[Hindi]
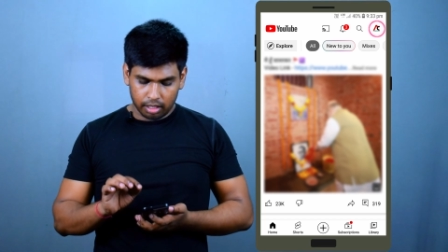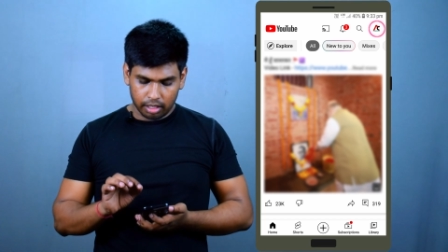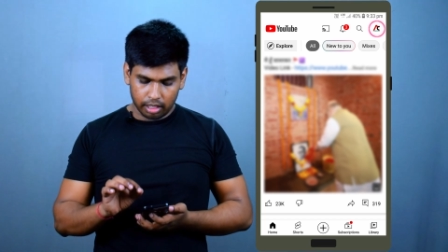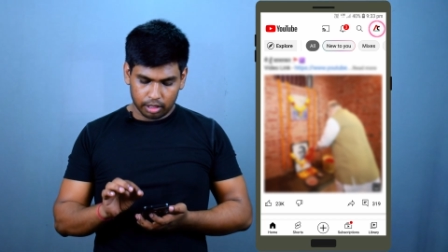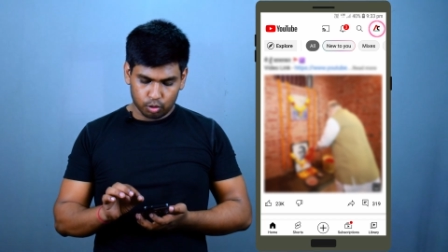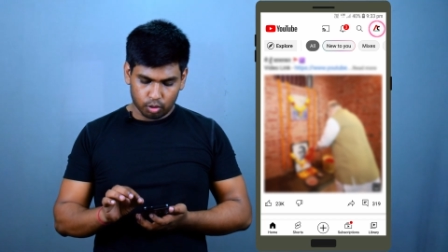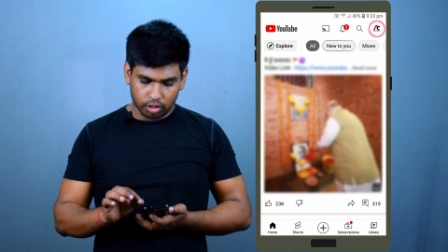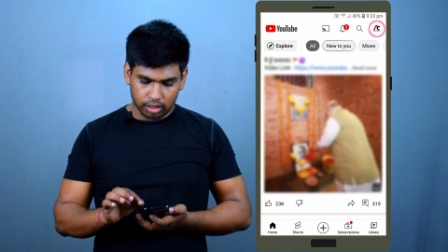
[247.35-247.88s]

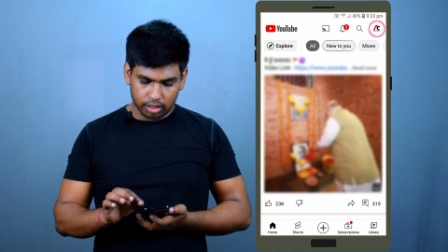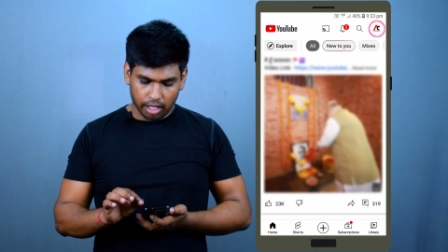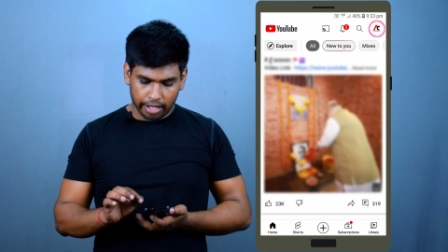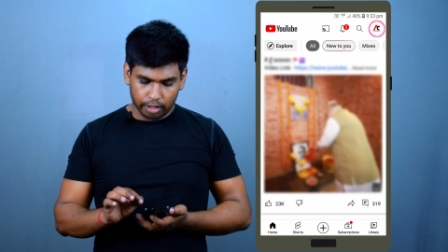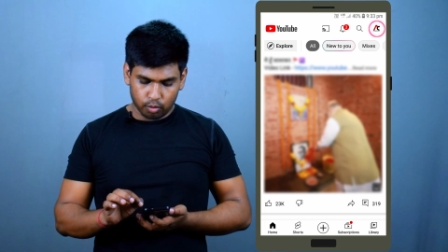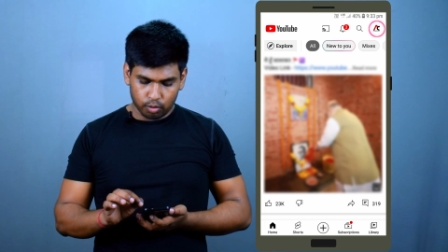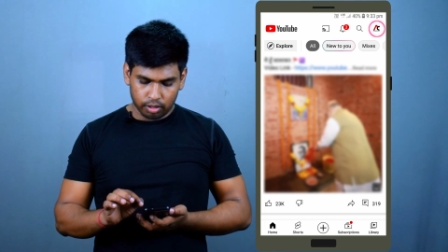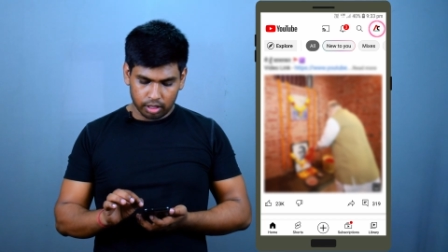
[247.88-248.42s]
एक छोटा सा
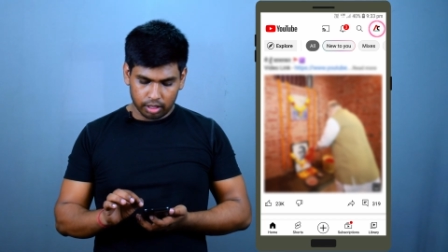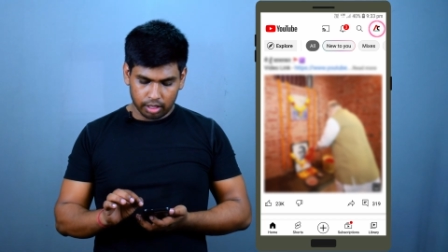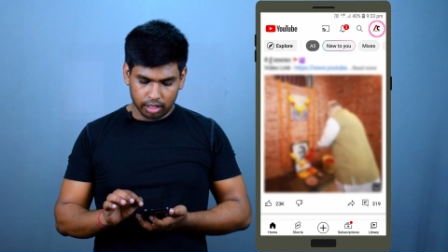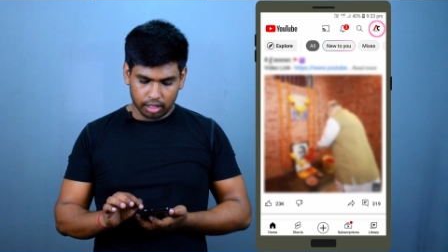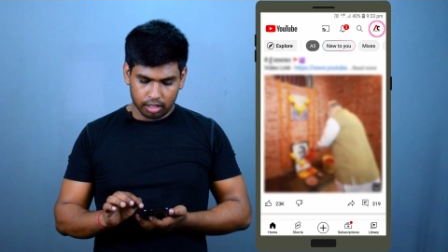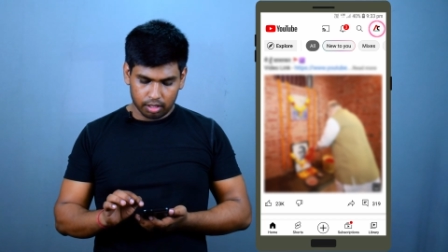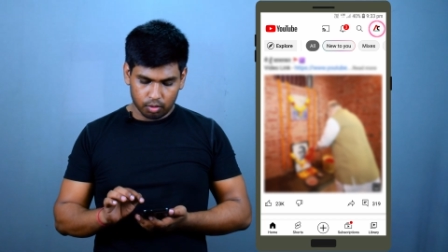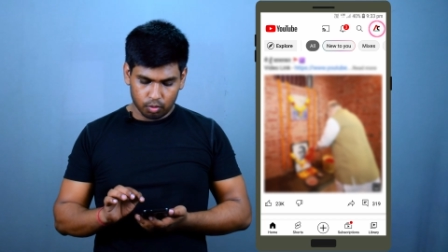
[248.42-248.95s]
आइकॉन
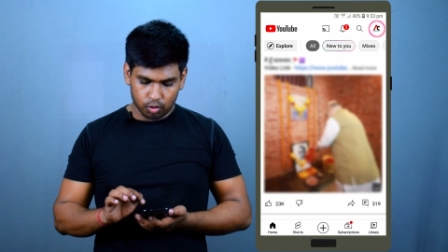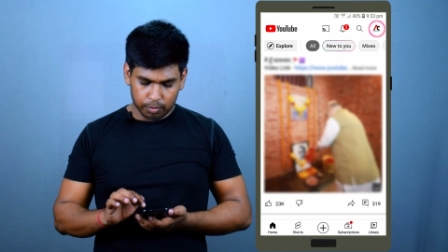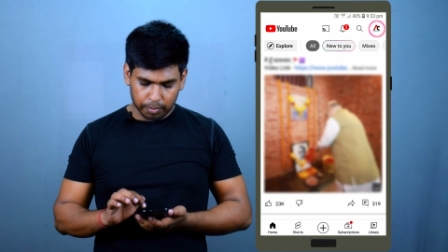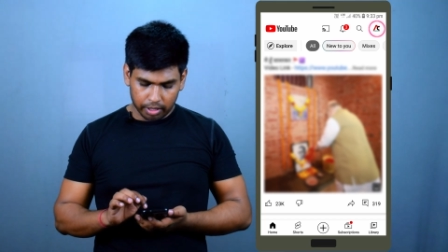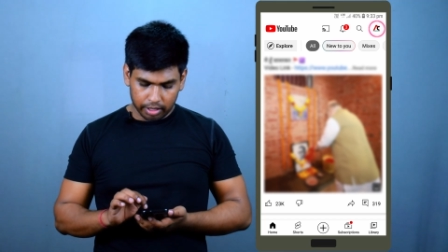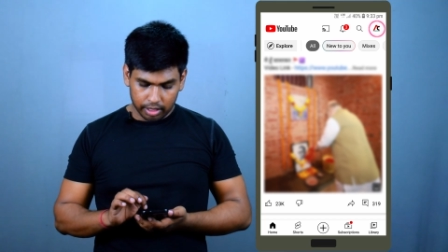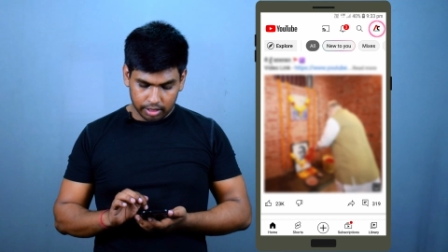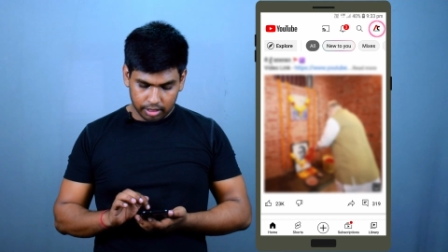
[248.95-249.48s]
दिखेगा उस
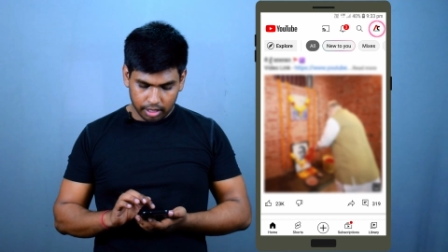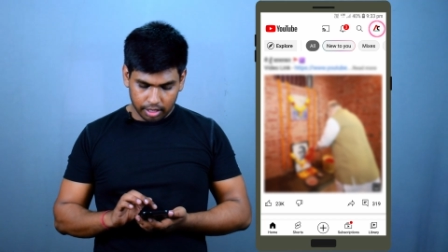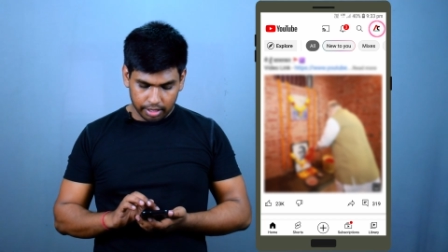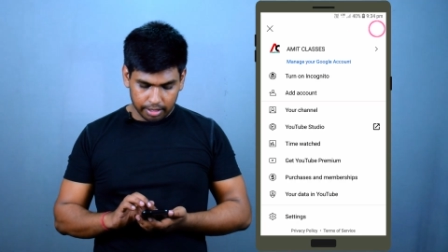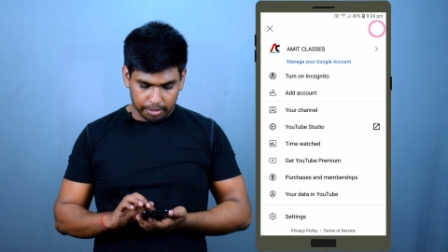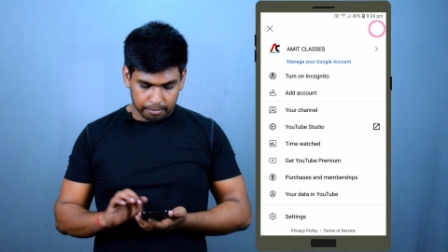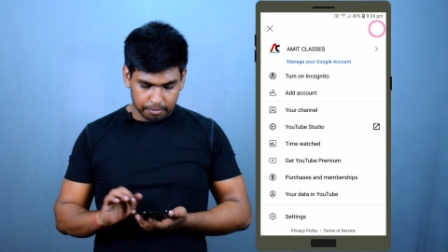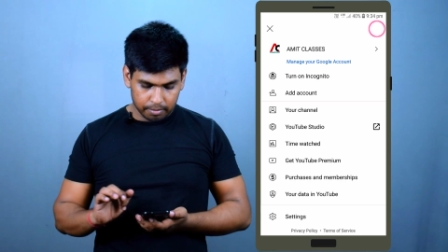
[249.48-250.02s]
पर टच
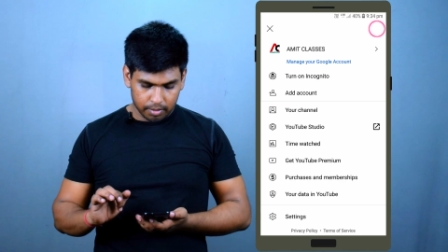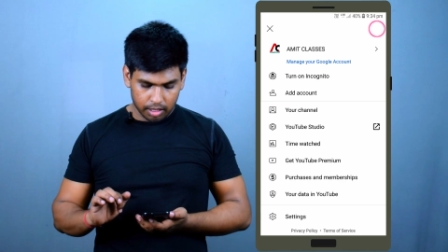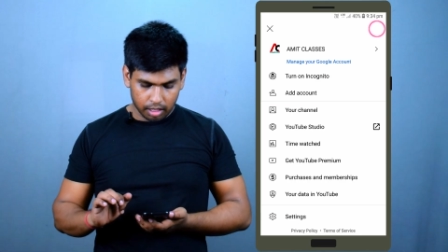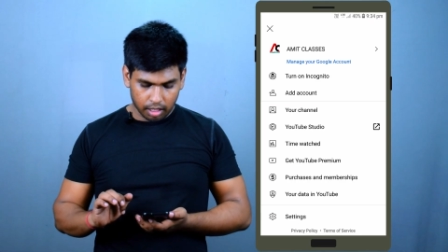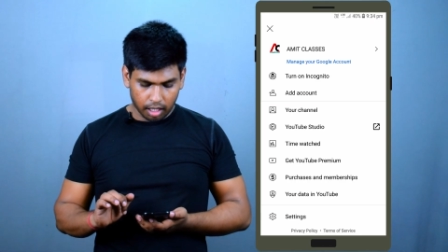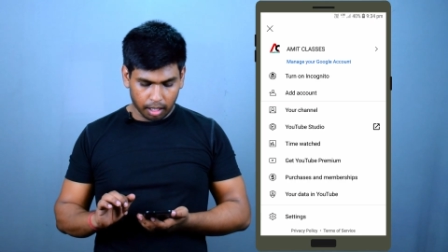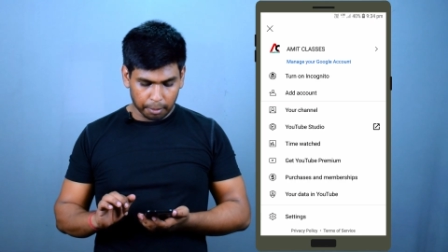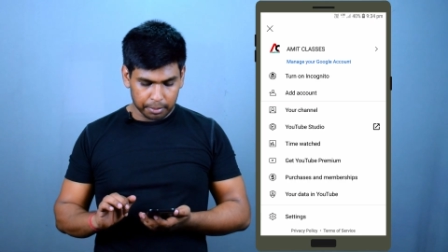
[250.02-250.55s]
करिए
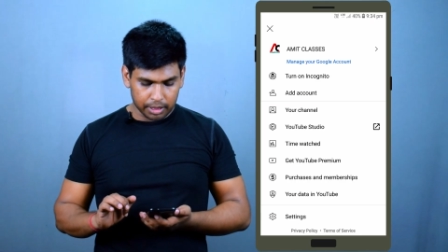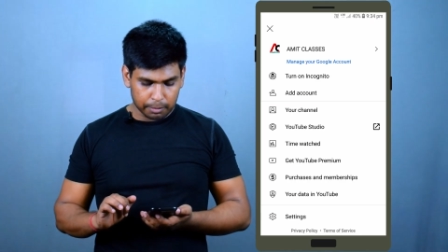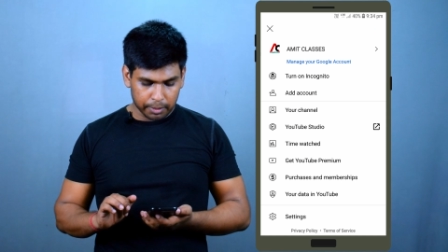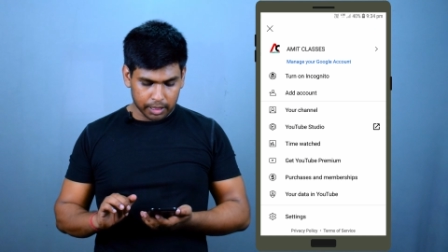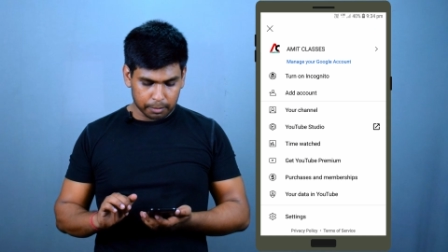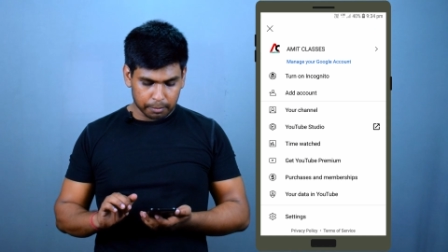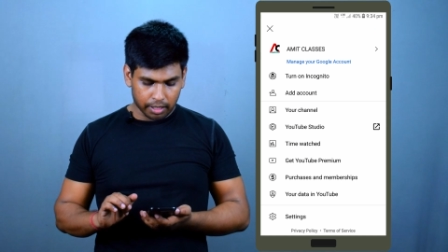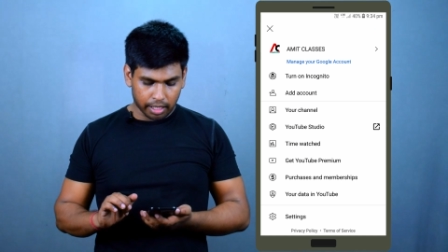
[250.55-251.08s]
आप इस
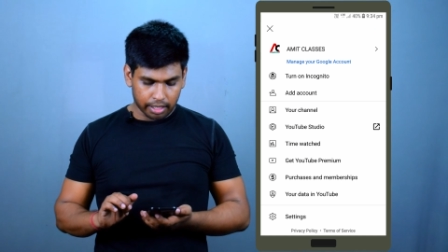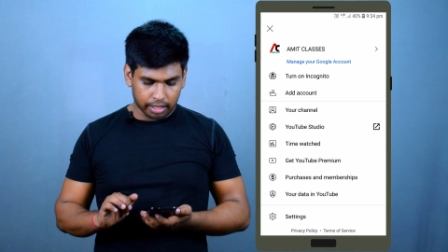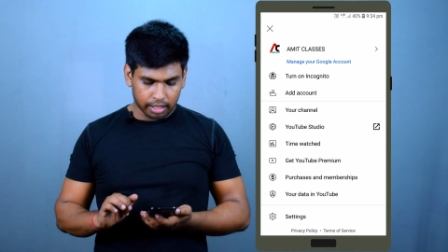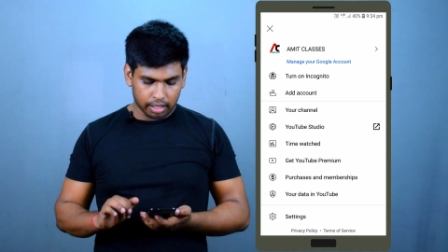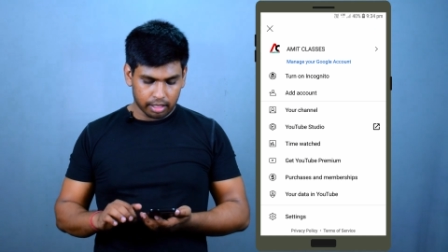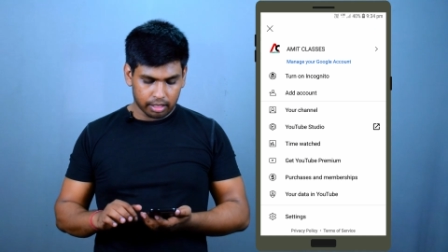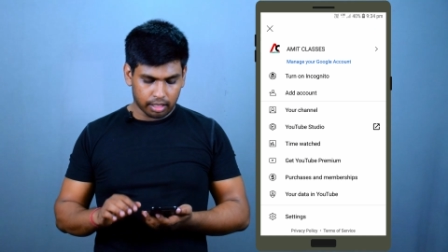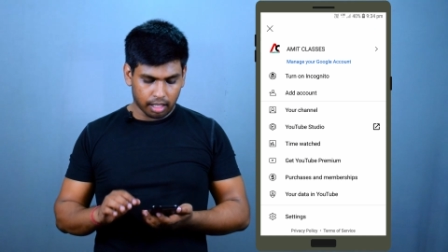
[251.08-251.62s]
पेज पर आएंगे
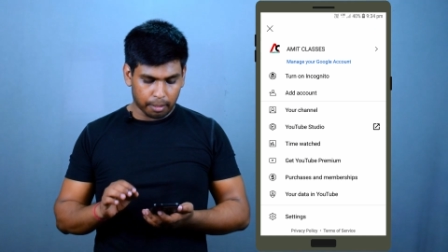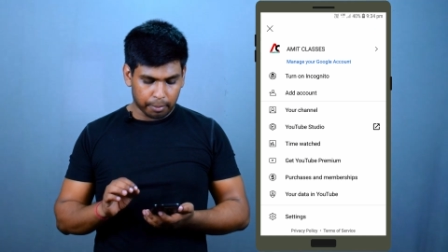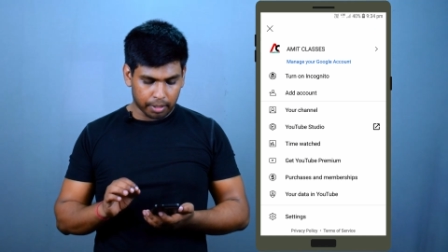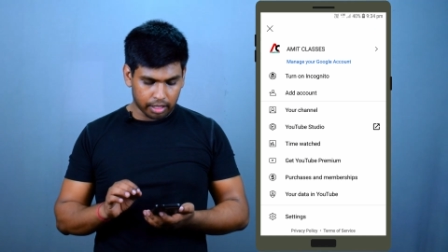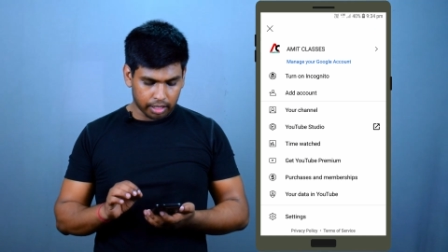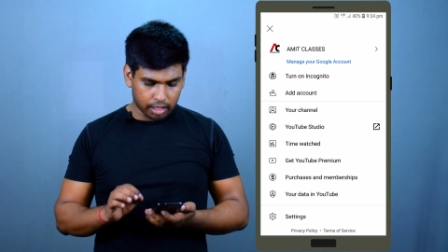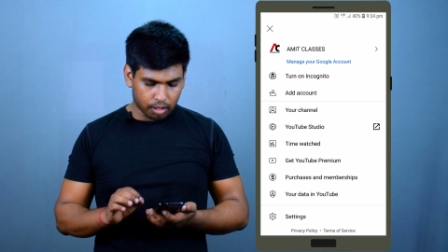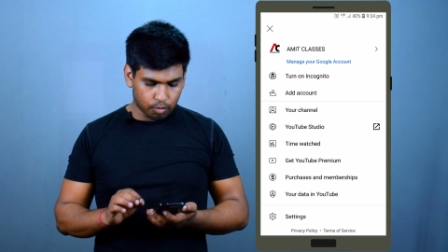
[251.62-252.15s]
यहाँ पर
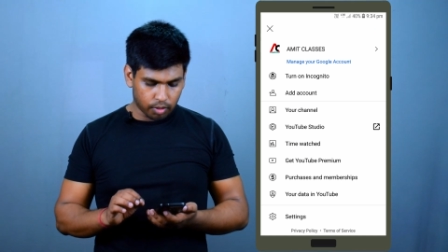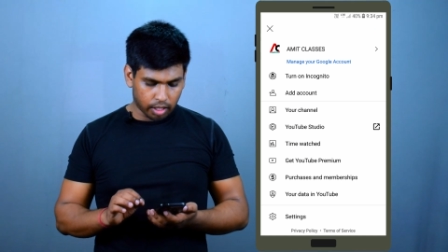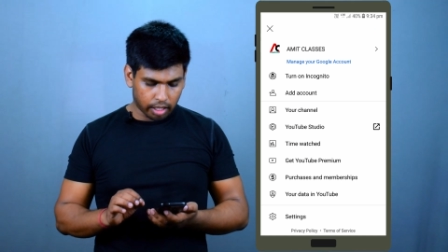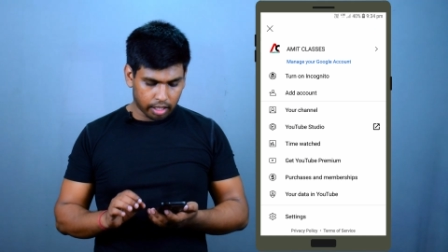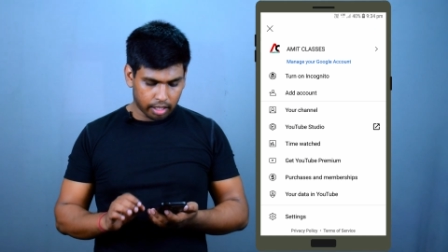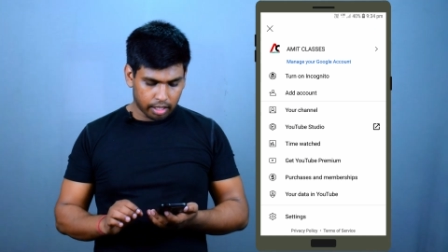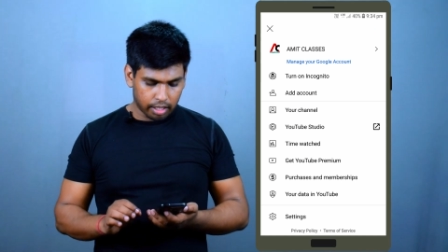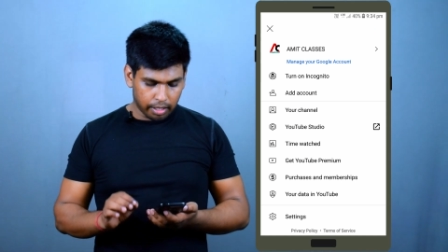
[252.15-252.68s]
लिखा हुआ है